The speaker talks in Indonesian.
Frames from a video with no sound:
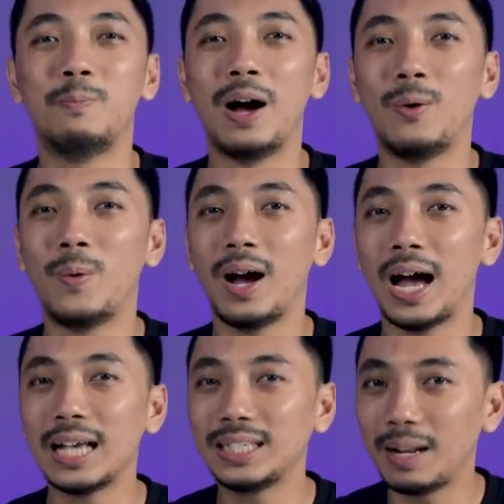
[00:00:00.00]
bahwa
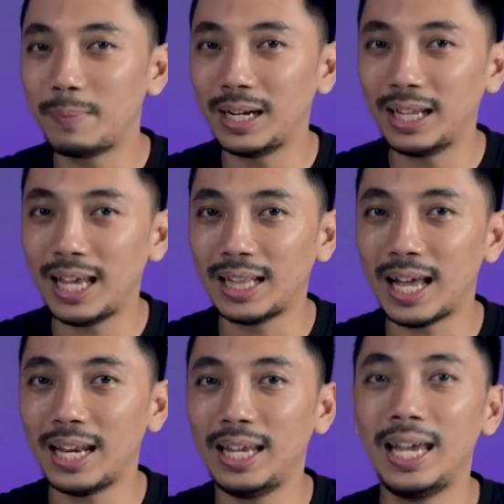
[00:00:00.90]
hasil penelitian
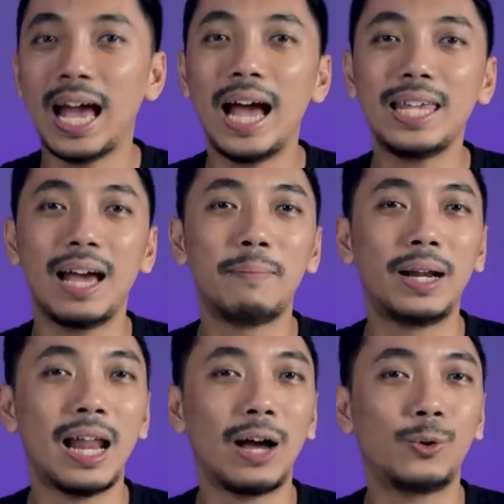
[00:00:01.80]
tadi hanya
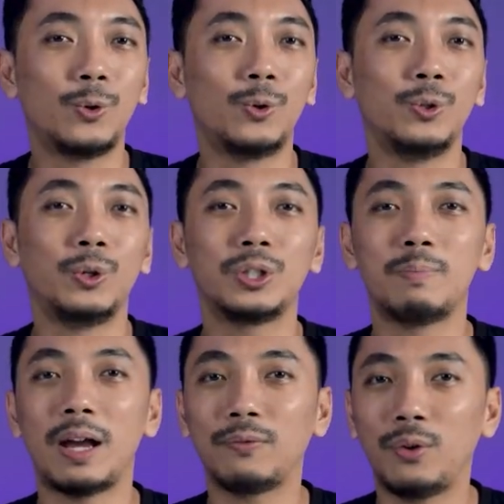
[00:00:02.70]
berlaku untuk
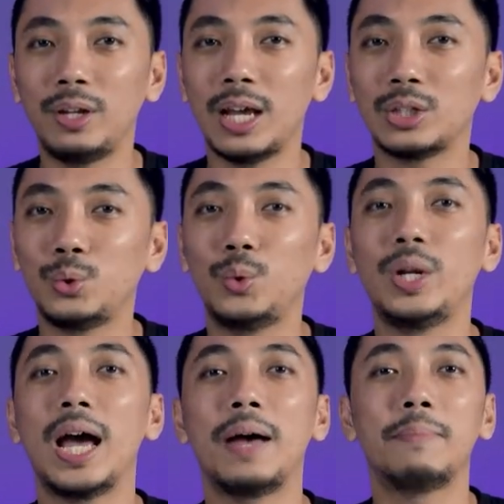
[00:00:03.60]
smartphone yang
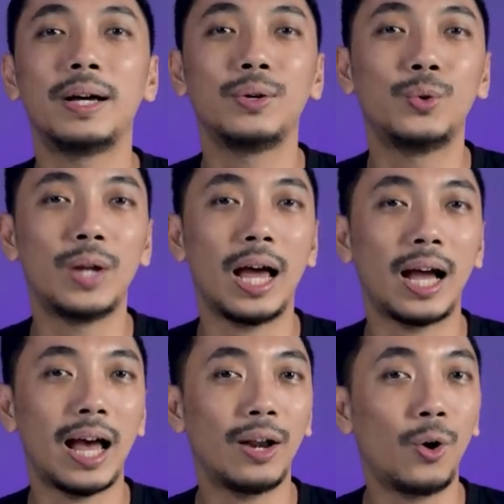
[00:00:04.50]
sudah
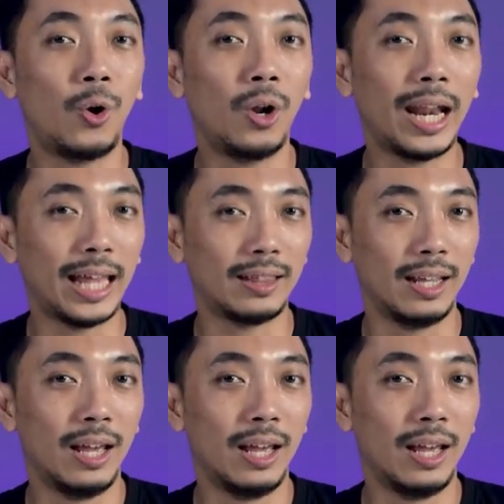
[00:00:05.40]
menggunakan OLED.